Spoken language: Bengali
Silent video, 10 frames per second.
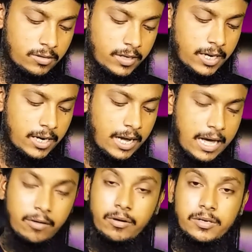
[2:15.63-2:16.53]
সো এখানে
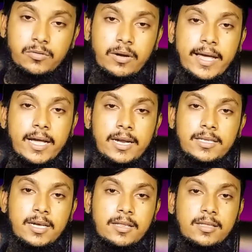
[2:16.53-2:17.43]
আরও একটু লেখা
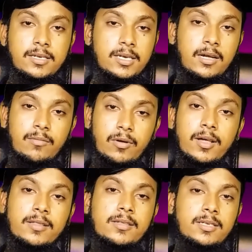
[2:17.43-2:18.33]
নিচে আছে সেখানে
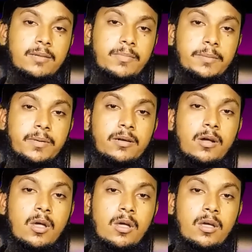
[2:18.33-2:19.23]
বলা আছে যে আপনি আপনার
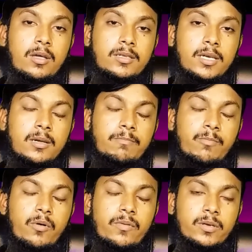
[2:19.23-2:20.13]
যে
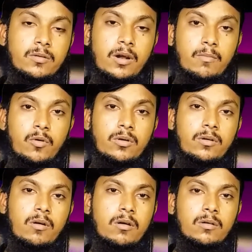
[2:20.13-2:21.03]
প্রফেশনাল মোড
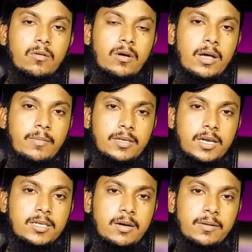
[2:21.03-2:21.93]
অন করলে আমরা
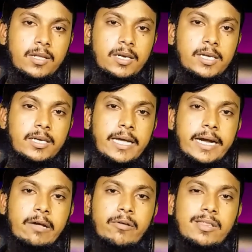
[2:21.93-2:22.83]
জানি যে আমাদের একটি
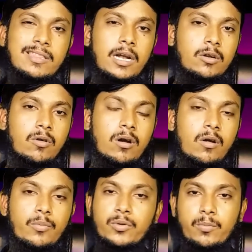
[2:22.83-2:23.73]
ক্যাটাগরি সিলেক্ট করার
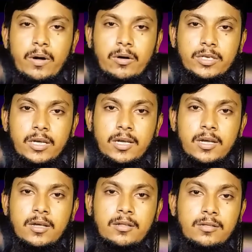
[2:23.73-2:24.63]
অপশন পাওয়া যায়
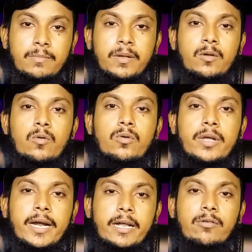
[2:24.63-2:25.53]
সো আপনি কোন
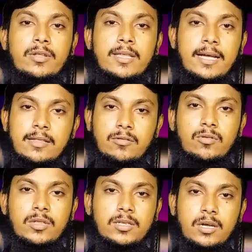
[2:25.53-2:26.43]
ক্যাটাগরিতে কাজ
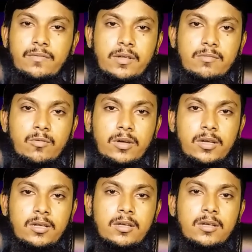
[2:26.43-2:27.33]
করতে চান ফেসবুকে